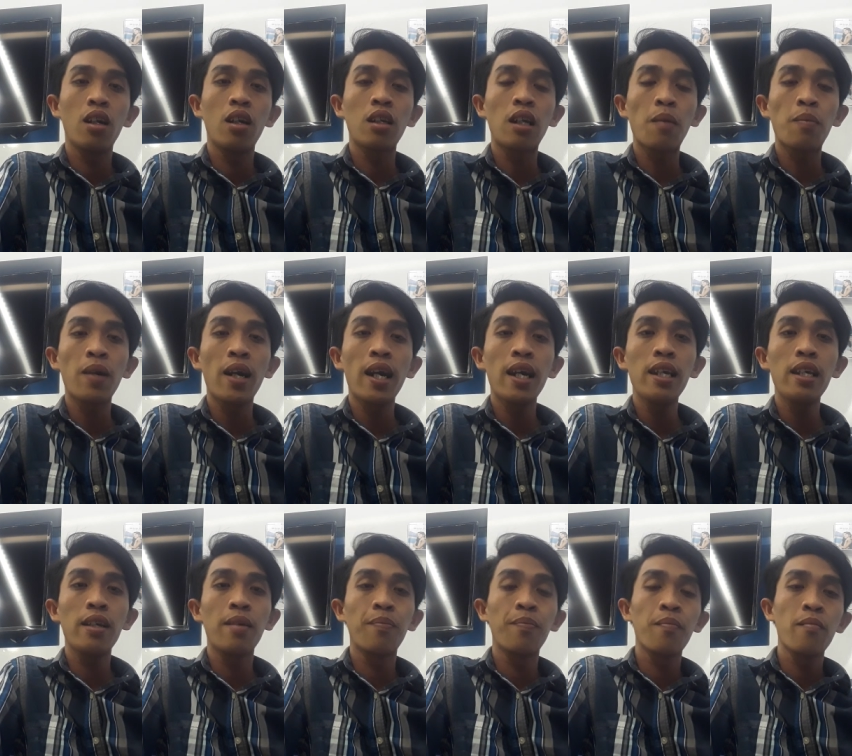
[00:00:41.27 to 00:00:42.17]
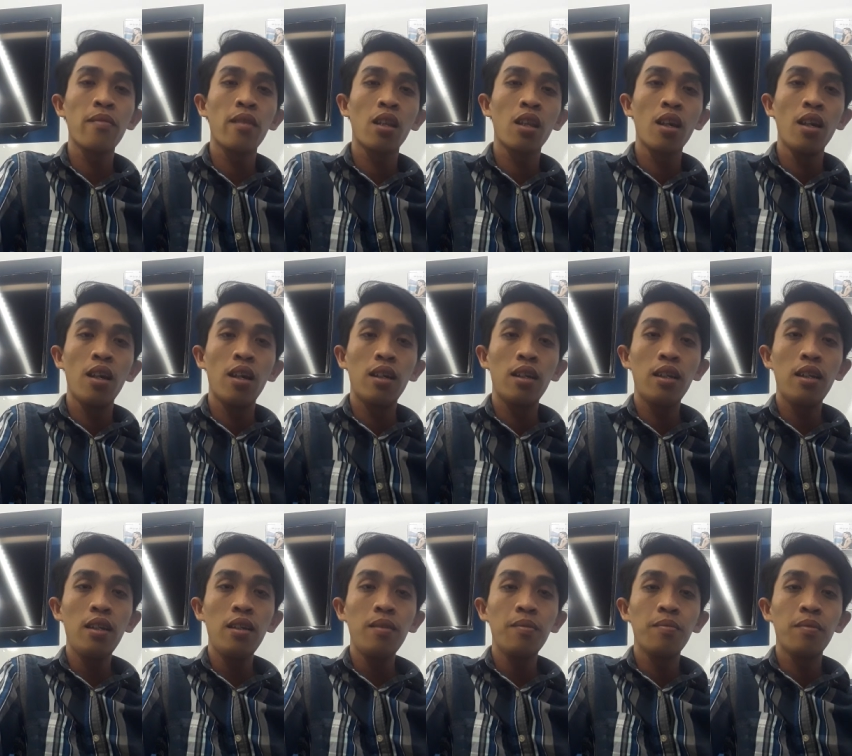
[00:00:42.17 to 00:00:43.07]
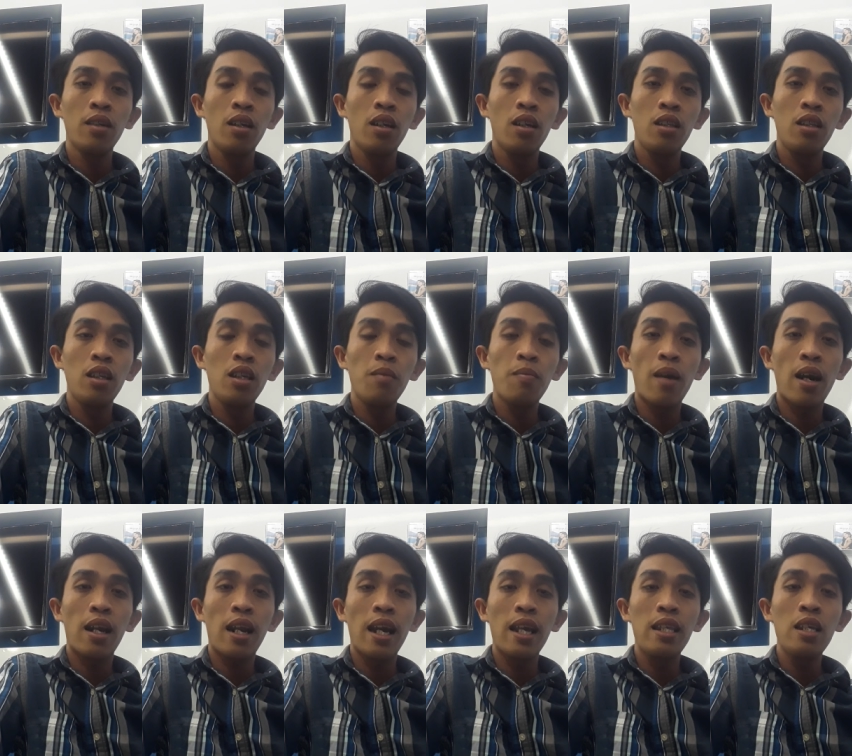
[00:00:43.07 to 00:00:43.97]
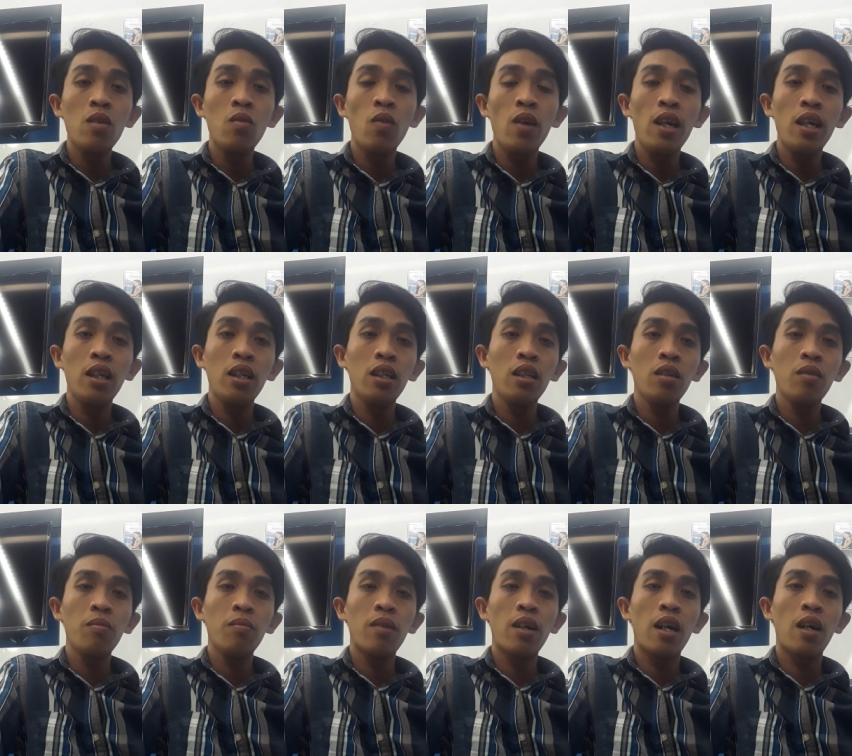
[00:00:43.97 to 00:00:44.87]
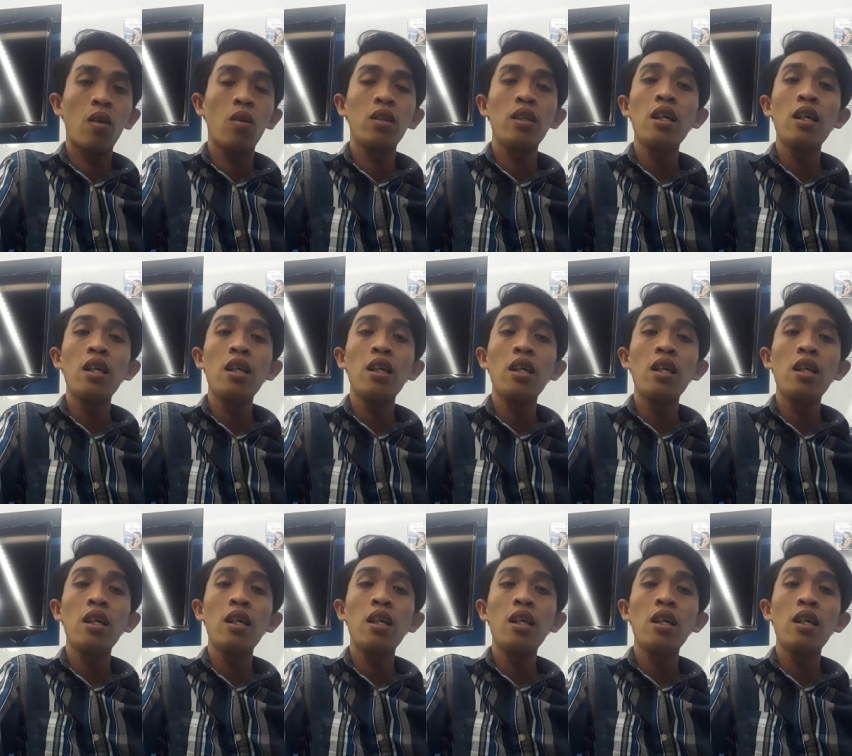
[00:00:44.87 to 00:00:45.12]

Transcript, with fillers: tập 2 đó nhưng mà thầy nhất nguyên mà với,